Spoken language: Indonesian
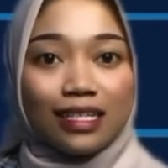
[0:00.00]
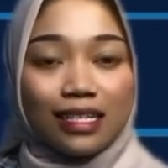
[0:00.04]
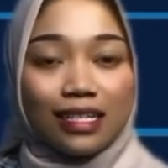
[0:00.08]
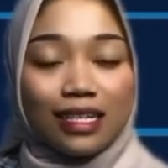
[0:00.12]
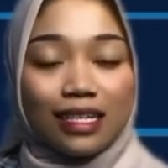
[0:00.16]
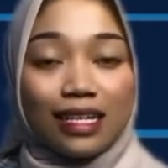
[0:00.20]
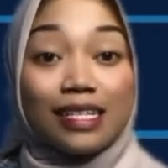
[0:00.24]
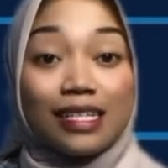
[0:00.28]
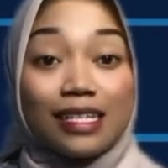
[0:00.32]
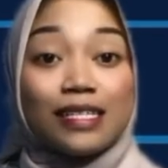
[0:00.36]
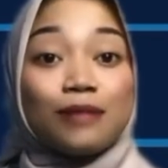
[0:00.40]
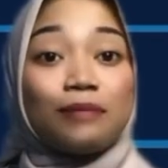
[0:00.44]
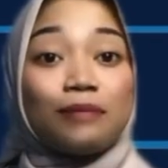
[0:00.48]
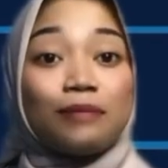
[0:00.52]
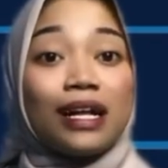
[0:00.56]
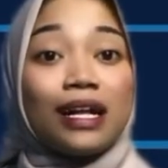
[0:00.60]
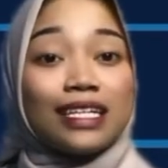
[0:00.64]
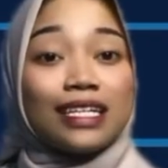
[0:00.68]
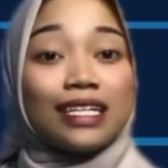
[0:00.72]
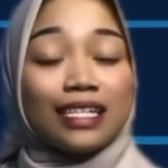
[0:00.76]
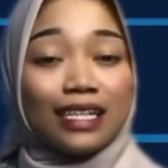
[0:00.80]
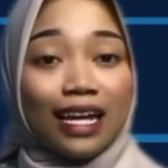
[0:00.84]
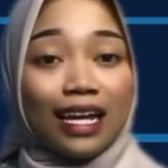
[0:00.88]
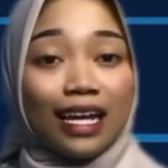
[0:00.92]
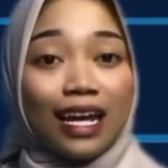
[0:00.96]

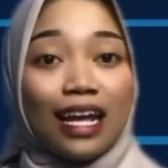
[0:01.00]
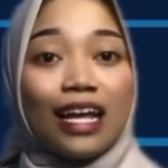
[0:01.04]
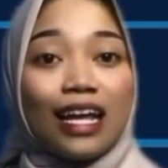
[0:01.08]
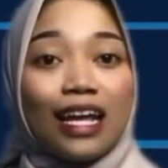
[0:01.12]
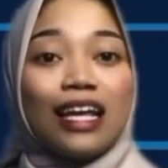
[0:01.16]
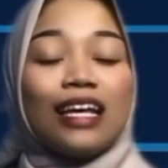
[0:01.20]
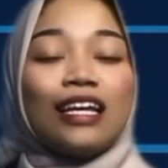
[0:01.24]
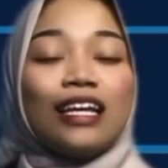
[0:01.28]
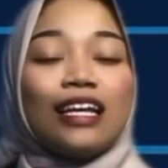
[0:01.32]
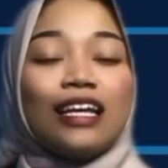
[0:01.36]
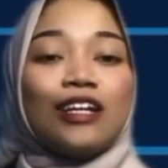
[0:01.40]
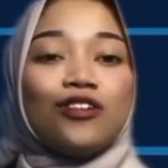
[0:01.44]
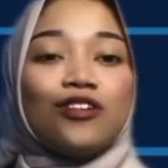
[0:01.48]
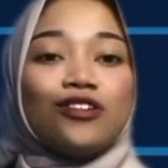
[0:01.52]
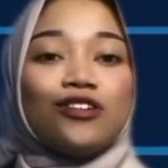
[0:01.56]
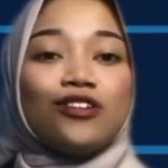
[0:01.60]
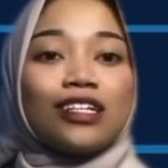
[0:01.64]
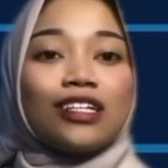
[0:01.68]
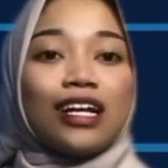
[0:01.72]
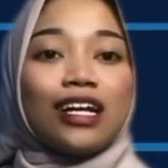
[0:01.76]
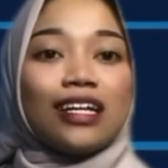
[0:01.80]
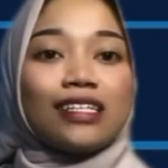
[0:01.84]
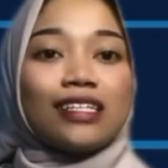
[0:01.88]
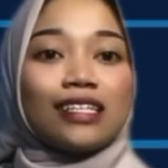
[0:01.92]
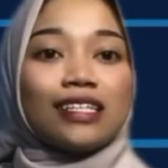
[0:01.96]
Sebaliknya,
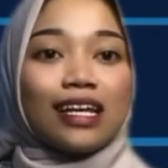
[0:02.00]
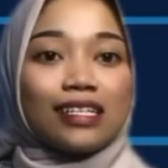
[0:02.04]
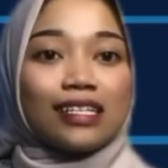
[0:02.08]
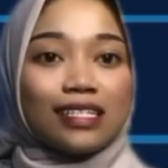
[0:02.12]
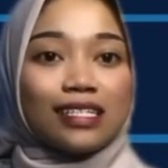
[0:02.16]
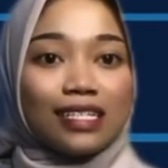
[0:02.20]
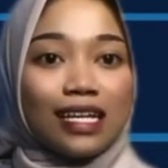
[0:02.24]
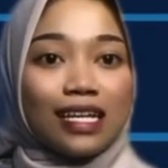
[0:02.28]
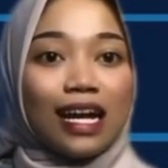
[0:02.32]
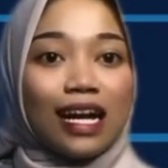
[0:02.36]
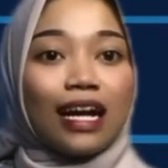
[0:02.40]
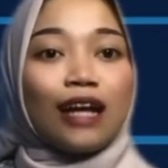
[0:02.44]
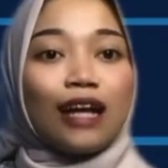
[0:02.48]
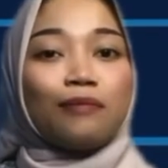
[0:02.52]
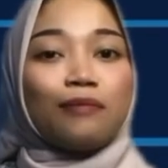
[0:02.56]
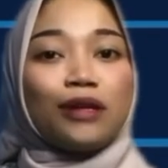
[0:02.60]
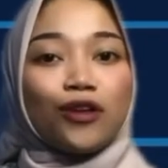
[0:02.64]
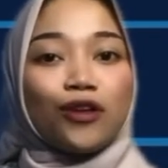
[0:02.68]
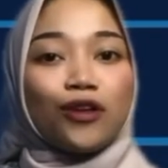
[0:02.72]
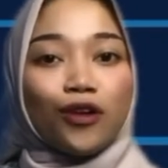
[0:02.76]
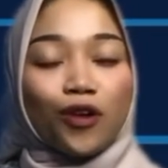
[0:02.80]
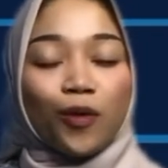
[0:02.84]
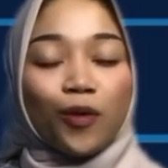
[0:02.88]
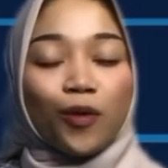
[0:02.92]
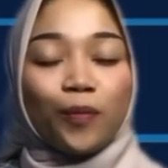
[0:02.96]
industrialisasi akan
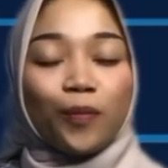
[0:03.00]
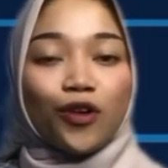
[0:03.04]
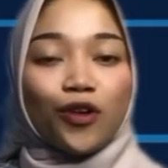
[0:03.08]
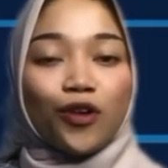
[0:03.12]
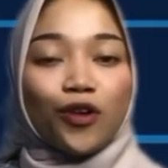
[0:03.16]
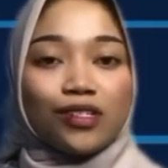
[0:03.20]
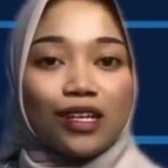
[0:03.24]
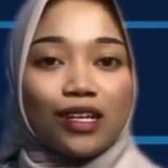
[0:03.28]
mendorong proses